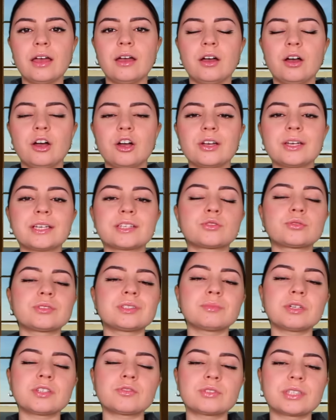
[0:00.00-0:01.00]
Euh,
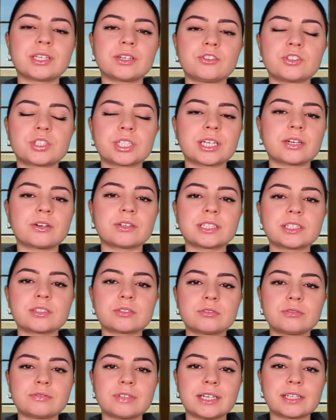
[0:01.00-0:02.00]
excusez-moi de vous déranger, quand est-ce
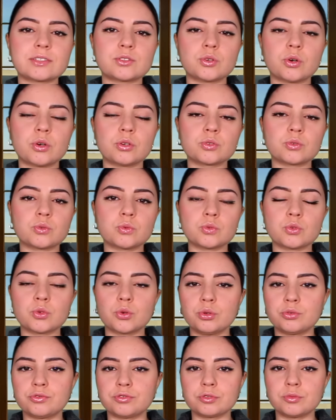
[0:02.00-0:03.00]
qu'on va se rendre compte
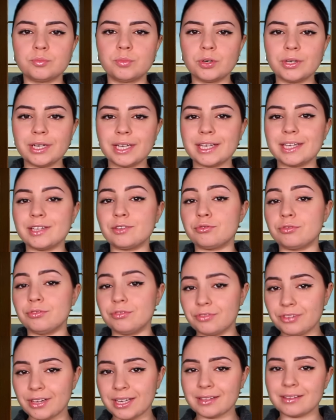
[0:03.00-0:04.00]
que le football est
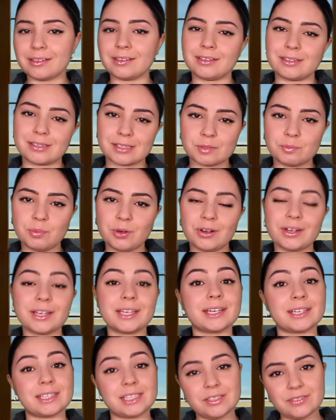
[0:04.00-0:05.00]
une fête, un sport
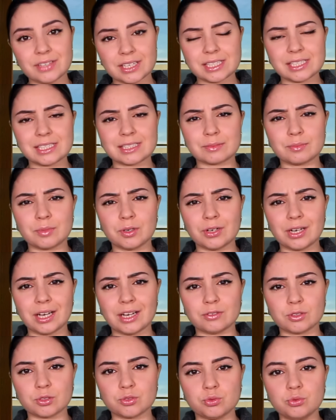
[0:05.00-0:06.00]
et un divertissement
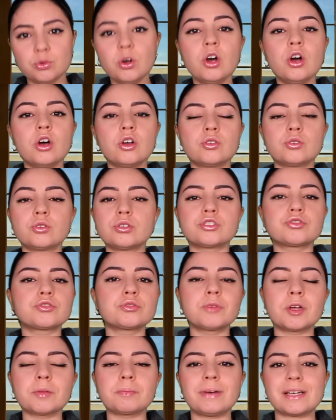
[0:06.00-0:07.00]
avant tout Non, je vous
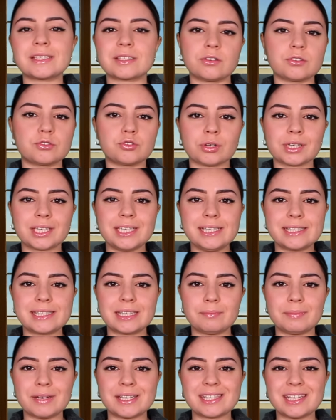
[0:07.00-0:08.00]
demande parce qu'en Turquie, il
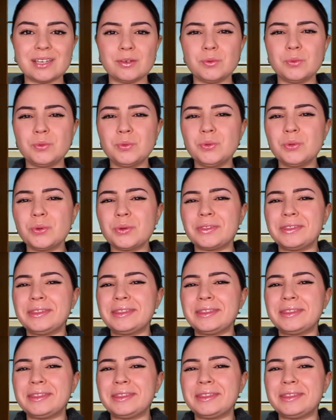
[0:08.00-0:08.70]
s'est passé une